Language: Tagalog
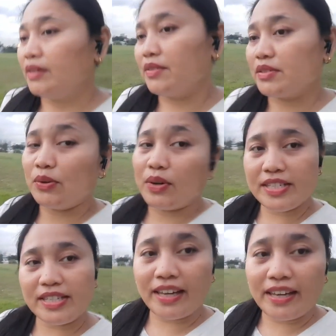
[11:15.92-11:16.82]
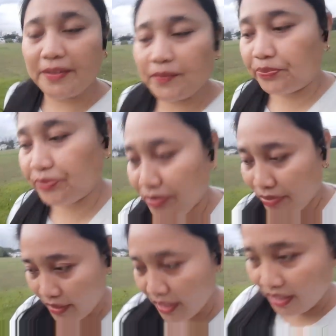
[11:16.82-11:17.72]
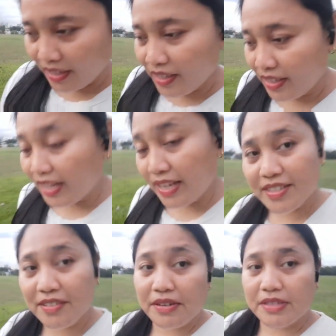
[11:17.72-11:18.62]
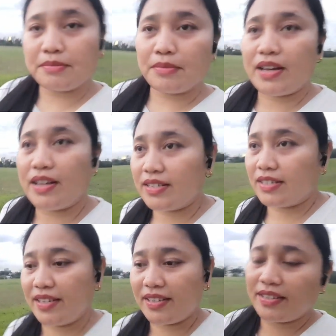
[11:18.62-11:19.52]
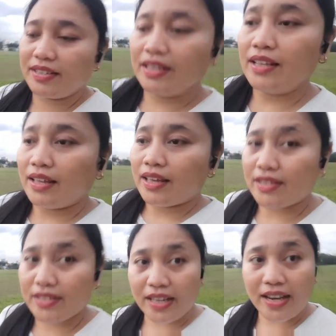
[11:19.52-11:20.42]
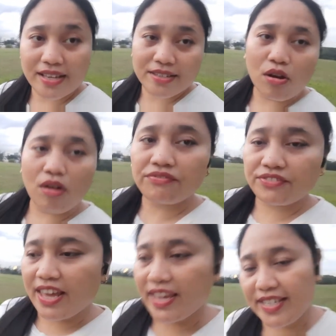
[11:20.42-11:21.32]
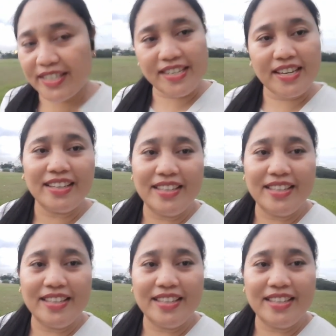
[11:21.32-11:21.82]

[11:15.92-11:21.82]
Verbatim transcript: So, kasi, last Christmas, at saka last off days,